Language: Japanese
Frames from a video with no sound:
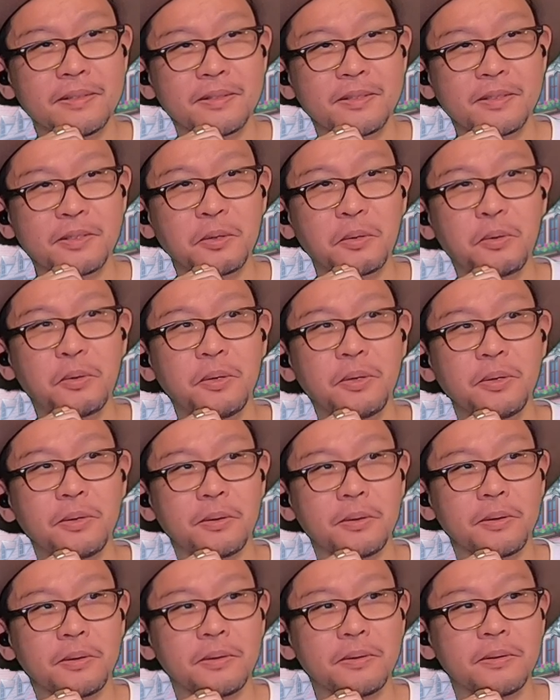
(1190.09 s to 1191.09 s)
そこ
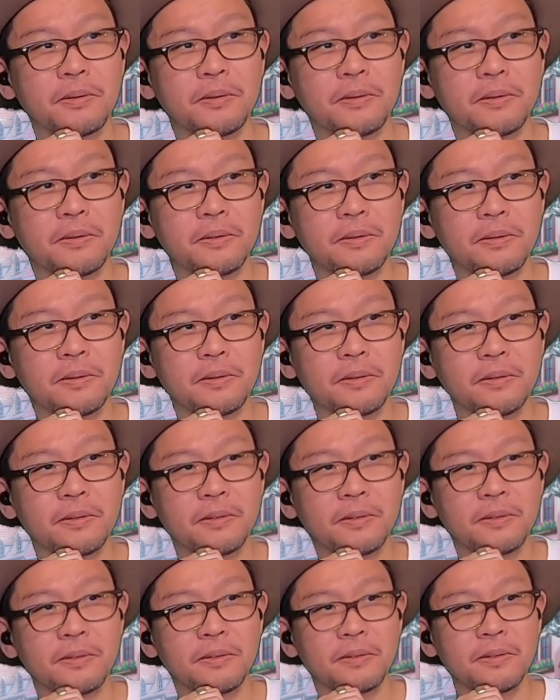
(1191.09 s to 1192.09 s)
よ。
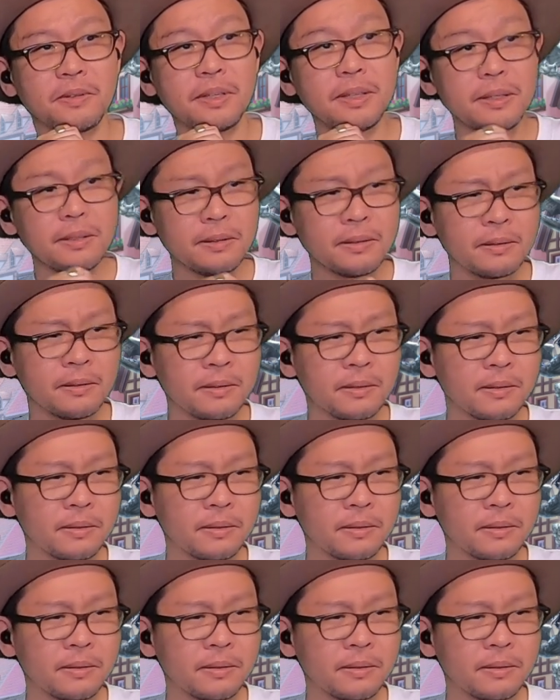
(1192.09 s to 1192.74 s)
え、